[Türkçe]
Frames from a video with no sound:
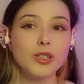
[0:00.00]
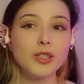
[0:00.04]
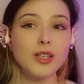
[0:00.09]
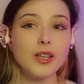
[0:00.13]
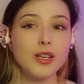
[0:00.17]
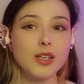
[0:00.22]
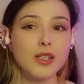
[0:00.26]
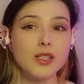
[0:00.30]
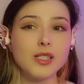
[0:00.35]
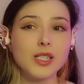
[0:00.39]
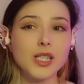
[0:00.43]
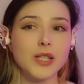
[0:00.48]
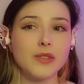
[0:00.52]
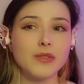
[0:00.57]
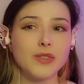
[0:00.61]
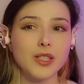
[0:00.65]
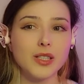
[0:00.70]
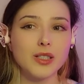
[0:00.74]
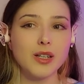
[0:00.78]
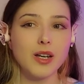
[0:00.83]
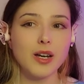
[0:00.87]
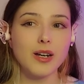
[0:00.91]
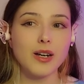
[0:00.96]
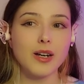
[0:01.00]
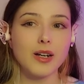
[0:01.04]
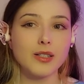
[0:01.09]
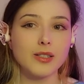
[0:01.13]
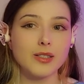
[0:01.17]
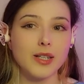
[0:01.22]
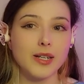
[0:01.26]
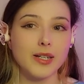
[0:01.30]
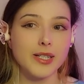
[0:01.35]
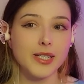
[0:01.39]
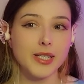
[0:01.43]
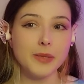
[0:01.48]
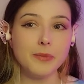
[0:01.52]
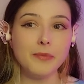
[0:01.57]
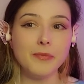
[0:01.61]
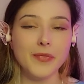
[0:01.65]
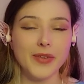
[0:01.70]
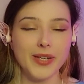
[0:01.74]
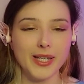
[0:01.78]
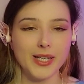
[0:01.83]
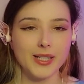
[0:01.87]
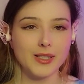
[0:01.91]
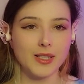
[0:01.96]
en sevdiğin karakter kim
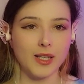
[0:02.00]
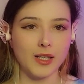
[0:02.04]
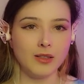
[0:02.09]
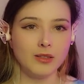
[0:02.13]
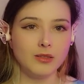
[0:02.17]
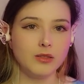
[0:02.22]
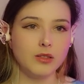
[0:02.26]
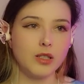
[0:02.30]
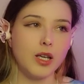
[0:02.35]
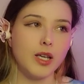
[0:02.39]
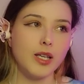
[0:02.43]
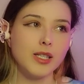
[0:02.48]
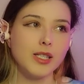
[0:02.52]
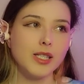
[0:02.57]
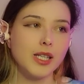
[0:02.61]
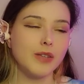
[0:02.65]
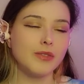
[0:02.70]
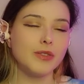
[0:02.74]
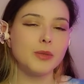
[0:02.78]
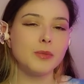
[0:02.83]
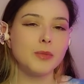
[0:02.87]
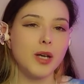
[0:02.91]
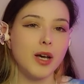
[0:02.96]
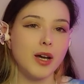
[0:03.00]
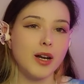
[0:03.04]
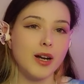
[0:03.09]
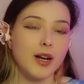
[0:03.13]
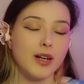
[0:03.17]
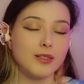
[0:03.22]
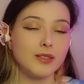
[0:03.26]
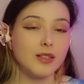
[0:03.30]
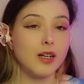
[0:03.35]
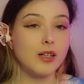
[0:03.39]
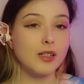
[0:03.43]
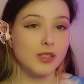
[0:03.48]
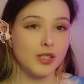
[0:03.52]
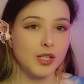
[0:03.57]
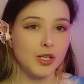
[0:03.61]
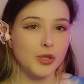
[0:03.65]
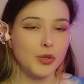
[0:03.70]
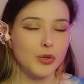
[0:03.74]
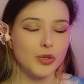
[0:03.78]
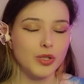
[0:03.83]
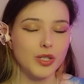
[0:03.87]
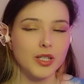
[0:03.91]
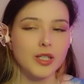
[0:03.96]
ve neden? En sevdiğim karakter
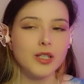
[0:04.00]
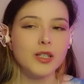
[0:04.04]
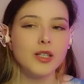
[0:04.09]
Sayori.